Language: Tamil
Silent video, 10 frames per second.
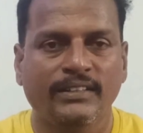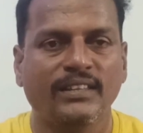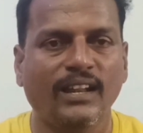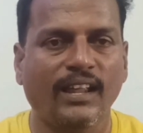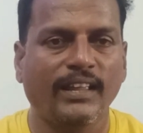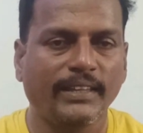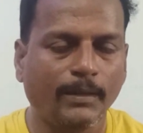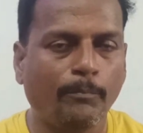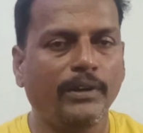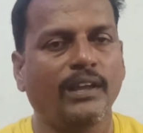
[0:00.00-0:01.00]
இதனால்
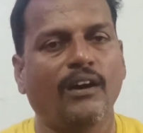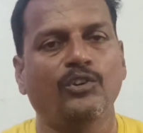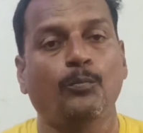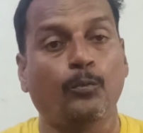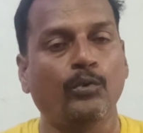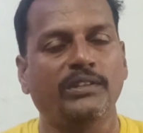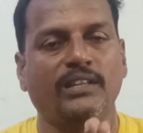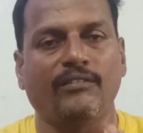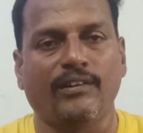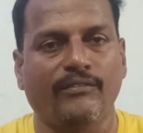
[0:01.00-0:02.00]
எப்படியாவது
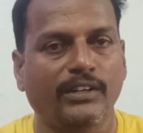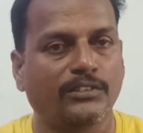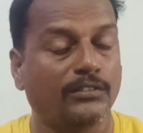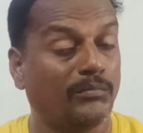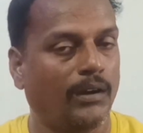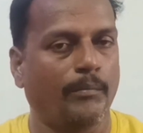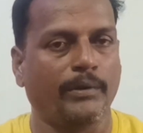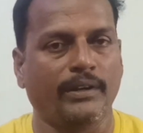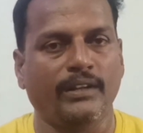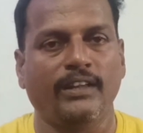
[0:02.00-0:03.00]
புலித்தேவனை வீழ்த்தணும்
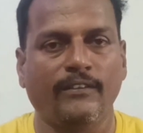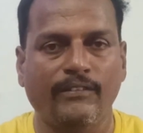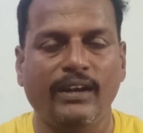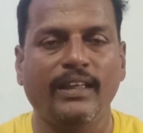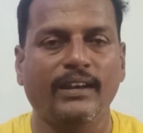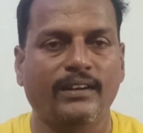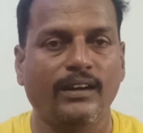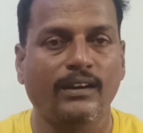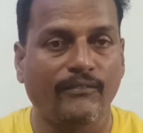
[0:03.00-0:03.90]
அப்படின்னு வெள்ளையர்கள்